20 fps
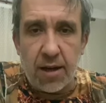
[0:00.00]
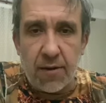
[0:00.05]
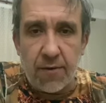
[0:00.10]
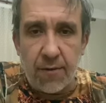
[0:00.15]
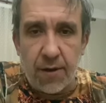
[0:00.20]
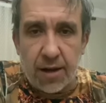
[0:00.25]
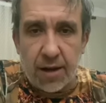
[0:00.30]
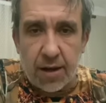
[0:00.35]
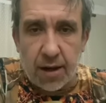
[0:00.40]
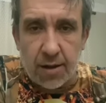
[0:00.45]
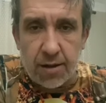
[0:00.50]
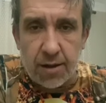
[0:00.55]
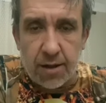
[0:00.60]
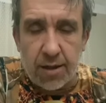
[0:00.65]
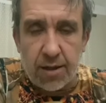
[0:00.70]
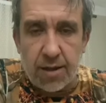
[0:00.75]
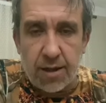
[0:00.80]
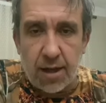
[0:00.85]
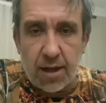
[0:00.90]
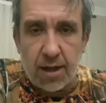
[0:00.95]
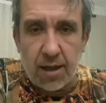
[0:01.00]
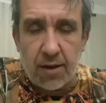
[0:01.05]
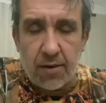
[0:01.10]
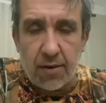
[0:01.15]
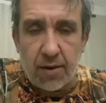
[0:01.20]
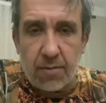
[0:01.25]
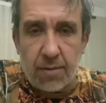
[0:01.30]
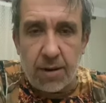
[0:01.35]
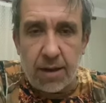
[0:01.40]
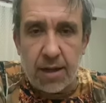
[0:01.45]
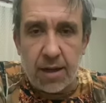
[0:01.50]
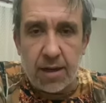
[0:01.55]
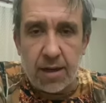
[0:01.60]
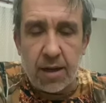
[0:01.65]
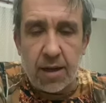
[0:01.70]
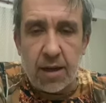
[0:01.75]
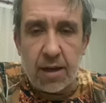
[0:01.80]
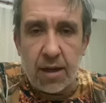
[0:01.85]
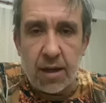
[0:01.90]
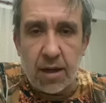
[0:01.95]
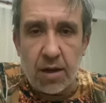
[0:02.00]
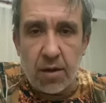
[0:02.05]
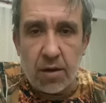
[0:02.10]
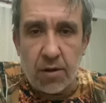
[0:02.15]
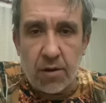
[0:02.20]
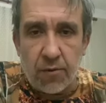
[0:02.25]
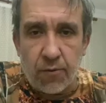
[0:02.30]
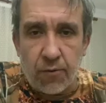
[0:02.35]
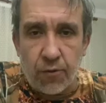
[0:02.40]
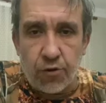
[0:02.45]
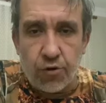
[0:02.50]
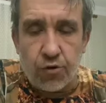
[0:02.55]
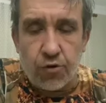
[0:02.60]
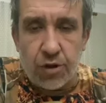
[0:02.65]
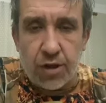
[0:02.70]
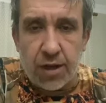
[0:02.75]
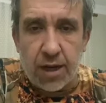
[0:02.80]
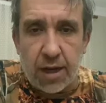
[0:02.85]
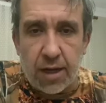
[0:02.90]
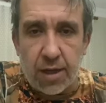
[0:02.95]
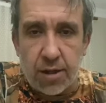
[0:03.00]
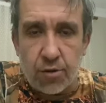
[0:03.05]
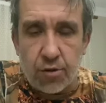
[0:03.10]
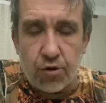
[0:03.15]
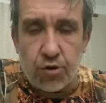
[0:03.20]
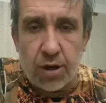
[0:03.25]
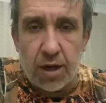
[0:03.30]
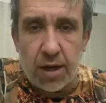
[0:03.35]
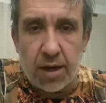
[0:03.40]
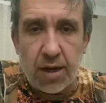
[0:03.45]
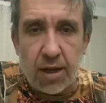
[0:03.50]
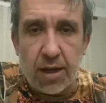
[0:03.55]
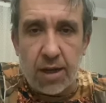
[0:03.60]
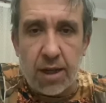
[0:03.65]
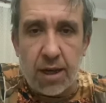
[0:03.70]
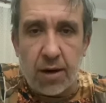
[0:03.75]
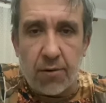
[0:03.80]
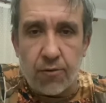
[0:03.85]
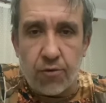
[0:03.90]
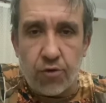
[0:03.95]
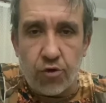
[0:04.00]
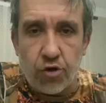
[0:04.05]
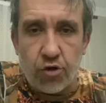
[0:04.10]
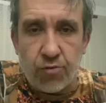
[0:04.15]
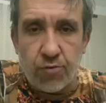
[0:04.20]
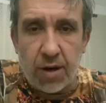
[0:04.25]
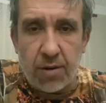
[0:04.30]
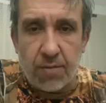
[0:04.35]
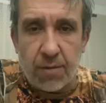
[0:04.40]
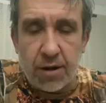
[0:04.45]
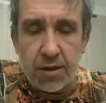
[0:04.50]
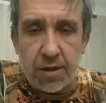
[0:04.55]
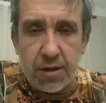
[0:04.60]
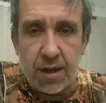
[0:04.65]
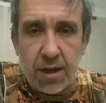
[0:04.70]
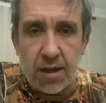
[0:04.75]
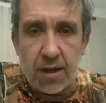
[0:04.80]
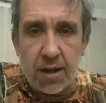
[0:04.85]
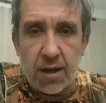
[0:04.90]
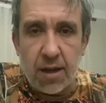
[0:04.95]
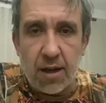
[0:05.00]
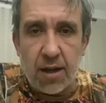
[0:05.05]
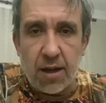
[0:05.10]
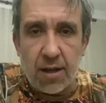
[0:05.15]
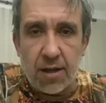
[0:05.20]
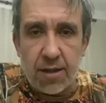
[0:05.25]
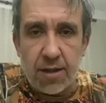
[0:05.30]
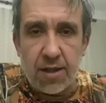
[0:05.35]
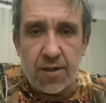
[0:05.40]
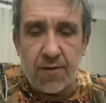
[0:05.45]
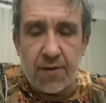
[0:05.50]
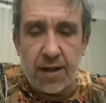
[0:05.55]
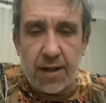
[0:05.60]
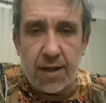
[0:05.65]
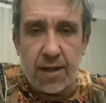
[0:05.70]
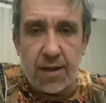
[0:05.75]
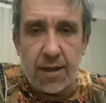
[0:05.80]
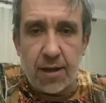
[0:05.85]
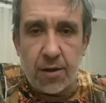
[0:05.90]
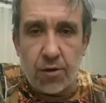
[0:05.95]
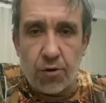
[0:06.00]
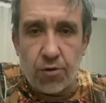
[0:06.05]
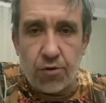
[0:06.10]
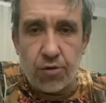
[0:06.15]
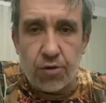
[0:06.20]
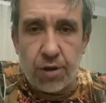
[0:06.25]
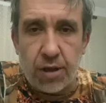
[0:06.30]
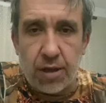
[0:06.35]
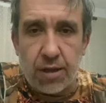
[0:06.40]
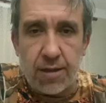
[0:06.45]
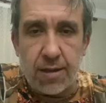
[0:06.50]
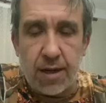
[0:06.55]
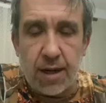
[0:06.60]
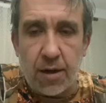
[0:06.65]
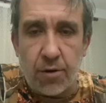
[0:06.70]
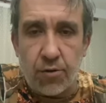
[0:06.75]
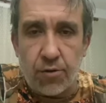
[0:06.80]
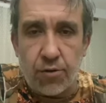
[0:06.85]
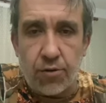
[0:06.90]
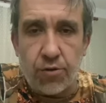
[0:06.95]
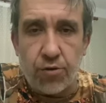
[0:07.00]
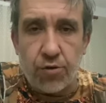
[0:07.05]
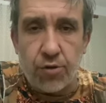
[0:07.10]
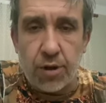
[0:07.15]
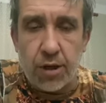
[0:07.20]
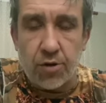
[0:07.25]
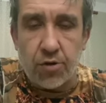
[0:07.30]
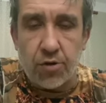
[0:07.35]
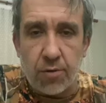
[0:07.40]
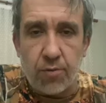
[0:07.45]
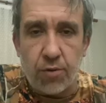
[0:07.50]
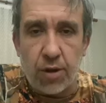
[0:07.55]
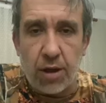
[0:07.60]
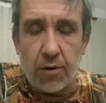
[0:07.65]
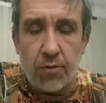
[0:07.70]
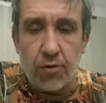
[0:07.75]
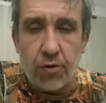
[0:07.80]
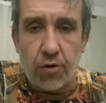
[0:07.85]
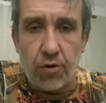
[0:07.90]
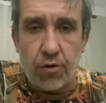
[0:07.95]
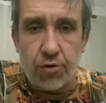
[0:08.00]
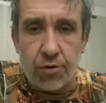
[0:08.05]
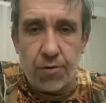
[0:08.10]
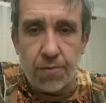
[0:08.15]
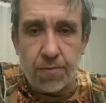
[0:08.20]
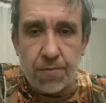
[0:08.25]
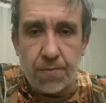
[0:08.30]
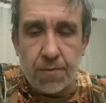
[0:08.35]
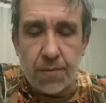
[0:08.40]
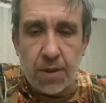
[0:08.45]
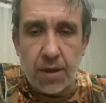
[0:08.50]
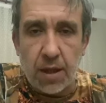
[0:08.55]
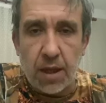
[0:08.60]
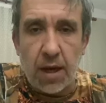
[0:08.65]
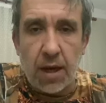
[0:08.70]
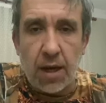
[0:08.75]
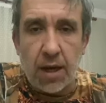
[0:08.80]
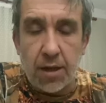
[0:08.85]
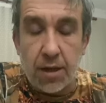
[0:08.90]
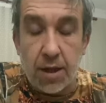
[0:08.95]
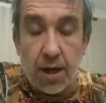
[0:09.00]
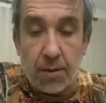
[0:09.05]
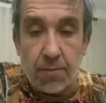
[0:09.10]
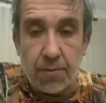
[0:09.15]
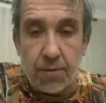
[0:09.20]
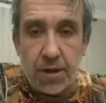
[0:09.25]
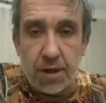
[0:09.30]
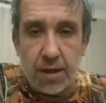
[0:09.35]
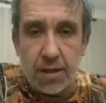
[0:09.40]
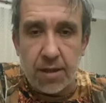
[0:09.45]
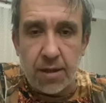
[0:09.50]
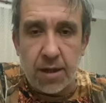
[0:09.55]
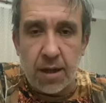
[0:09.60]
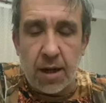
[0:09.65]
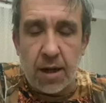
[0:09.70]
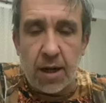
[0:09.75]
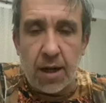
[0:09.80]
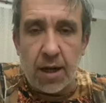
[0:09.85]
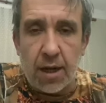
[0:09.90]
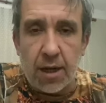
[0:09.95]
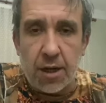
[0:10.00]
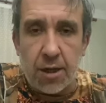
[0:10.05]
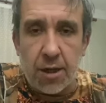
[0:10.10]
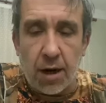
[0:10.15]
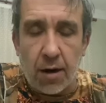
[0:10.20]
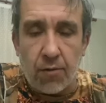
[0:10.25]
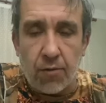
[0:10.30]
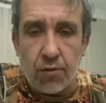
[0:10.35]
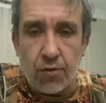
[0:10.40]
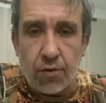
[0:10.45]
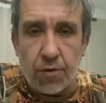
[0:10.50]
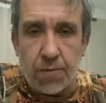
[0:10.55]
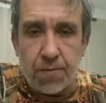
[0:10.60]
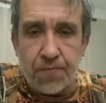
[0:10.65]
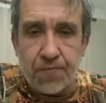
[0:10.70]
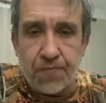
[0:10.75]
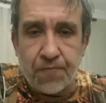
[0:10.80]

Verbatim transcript: ve kanlı ishale devam eder. Vücut direnci düşer, yavru üşümeye başlar siz veterineri götürseniz dahi 3. günden bu yavru ölür. Ne yapacağız? Yavru